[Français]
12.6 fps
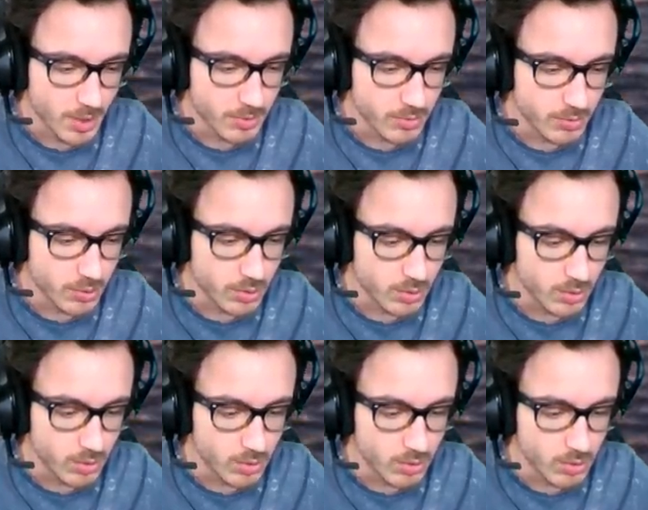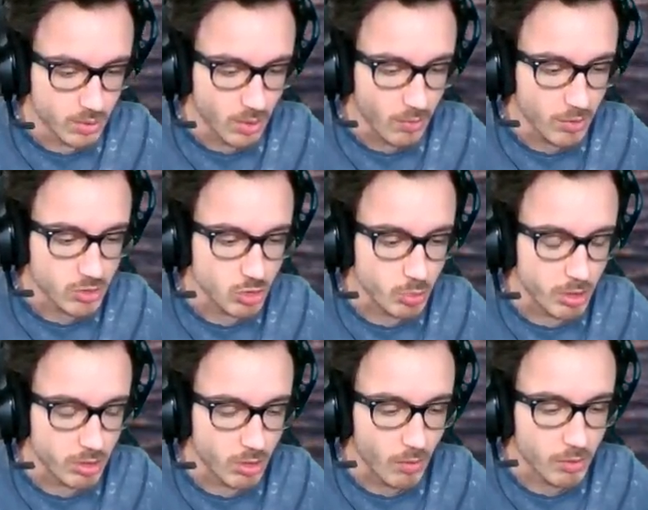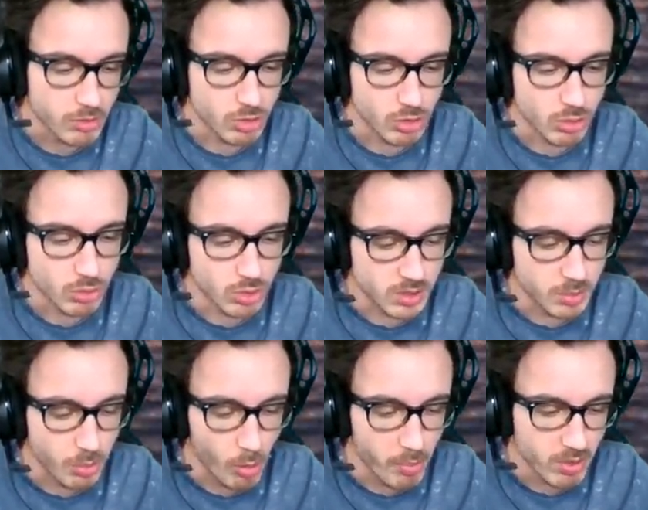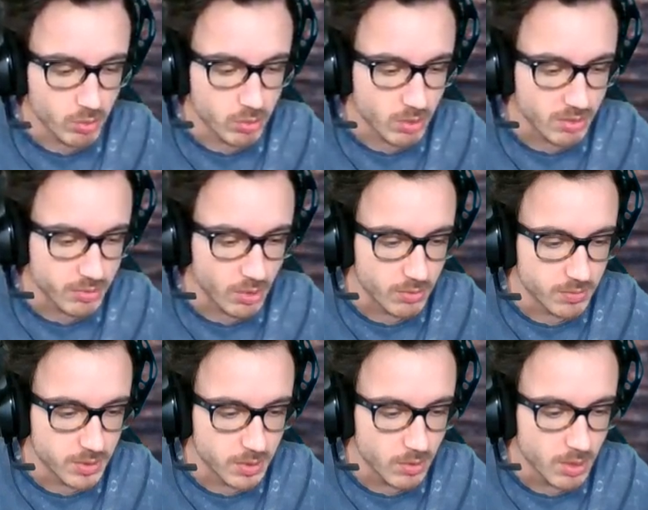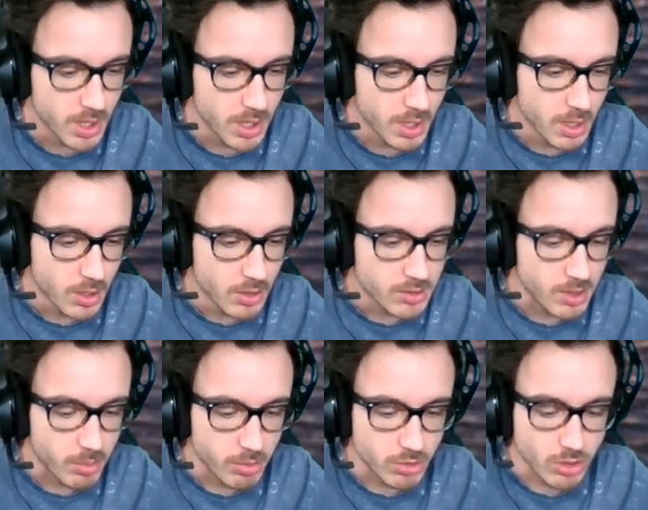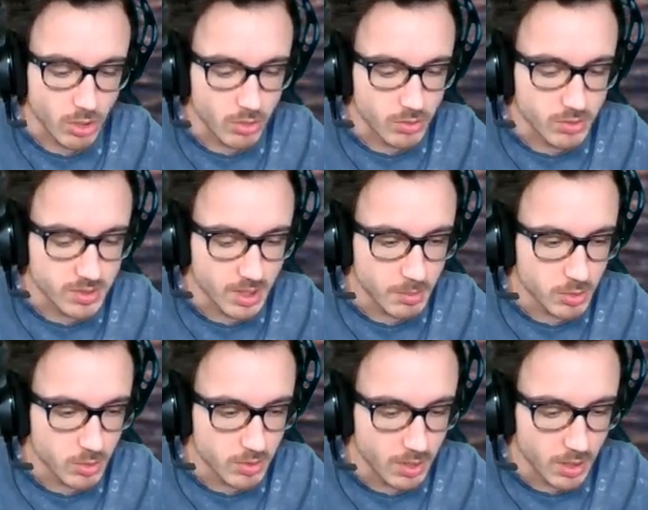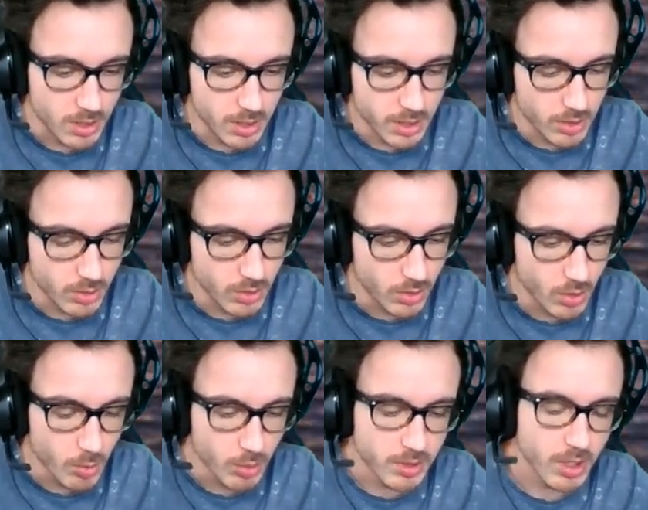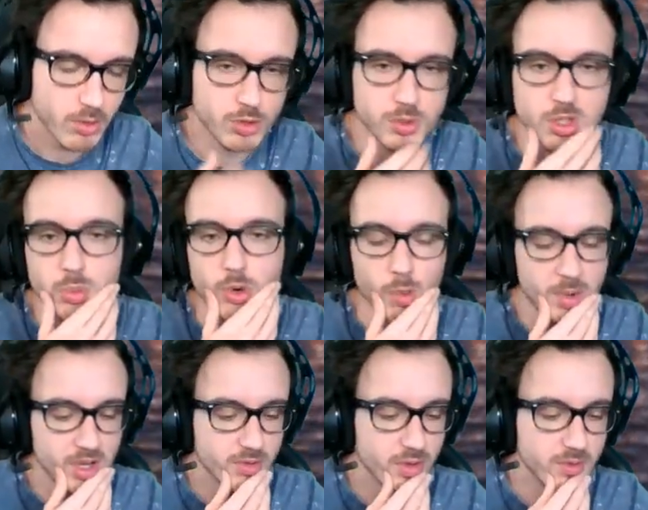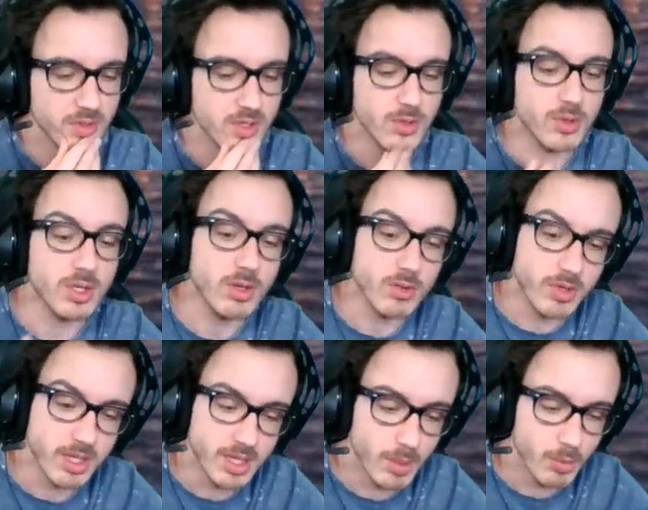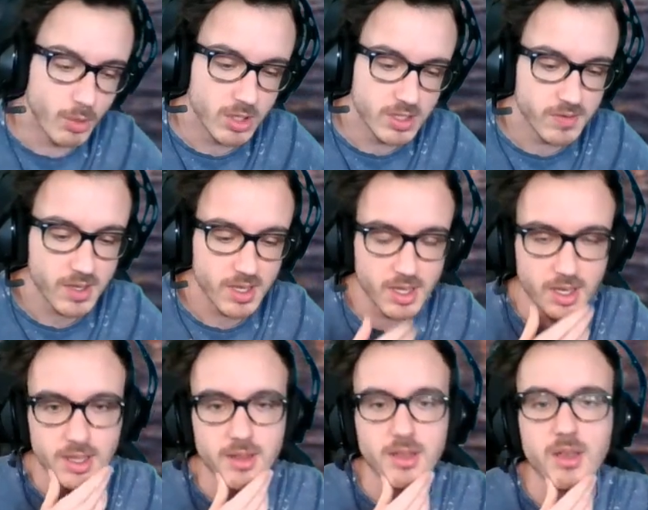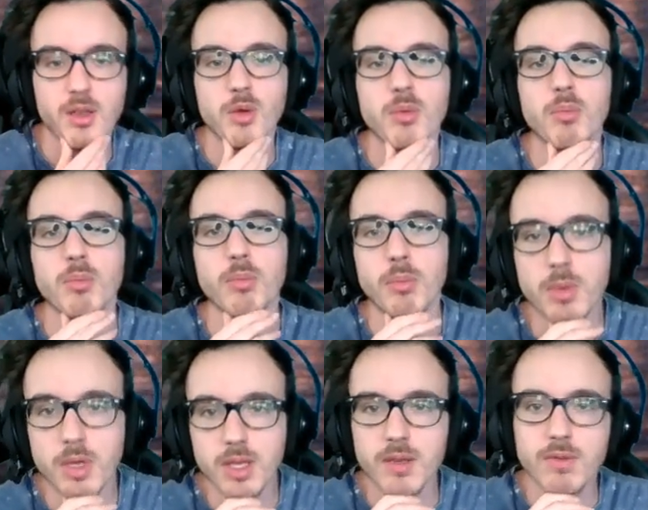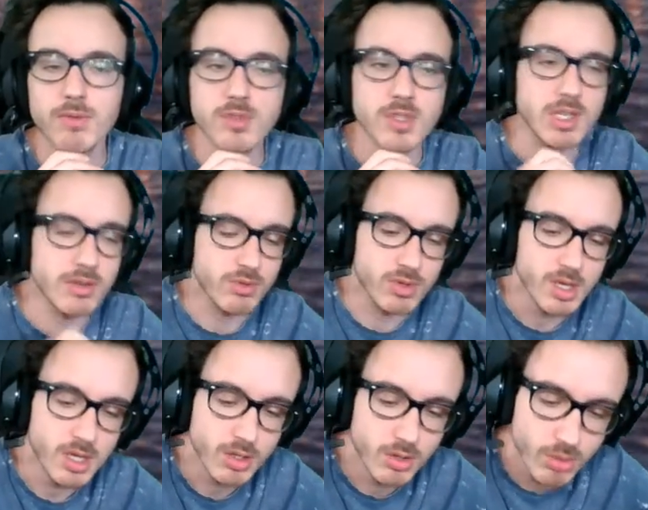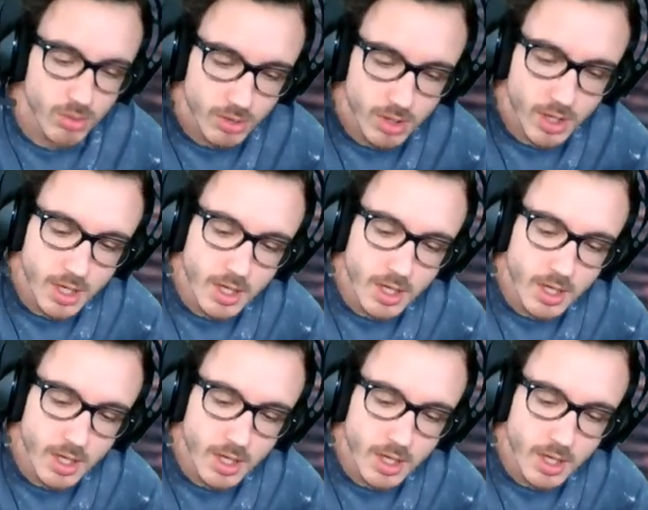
vu que en vrai c'est pas... le genre de truc qui prend pas longtemps à faire en vidéo. Ça prend genre 5 euh, minutes à aller euh, au motel, donc je me dis pourquoi pas les faire en vidéo. Et on va également aller se faire un raid, mais vous allez voir que